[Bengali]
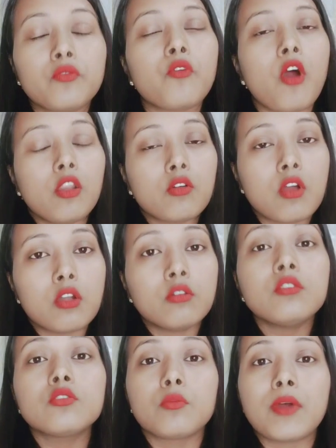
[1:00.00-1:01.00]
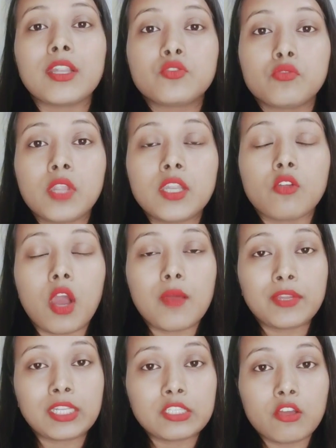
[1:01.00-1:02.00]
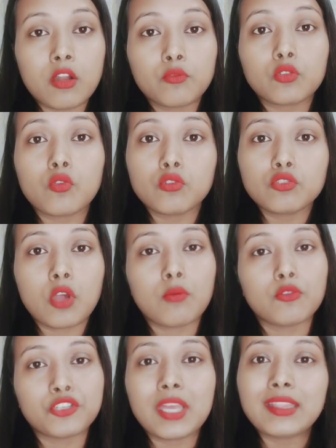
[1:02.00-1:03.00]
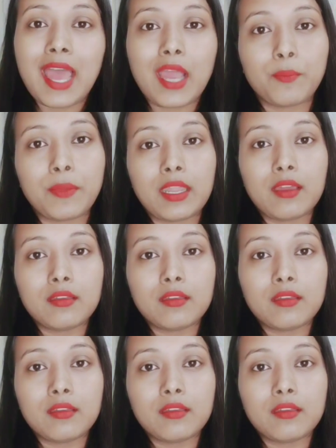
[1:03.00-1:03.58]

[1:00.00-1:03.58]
ফলো করো তোমার চুলের ডকা ফেটে যাওয়ার মতো কোনো সমস্যা থাকবে না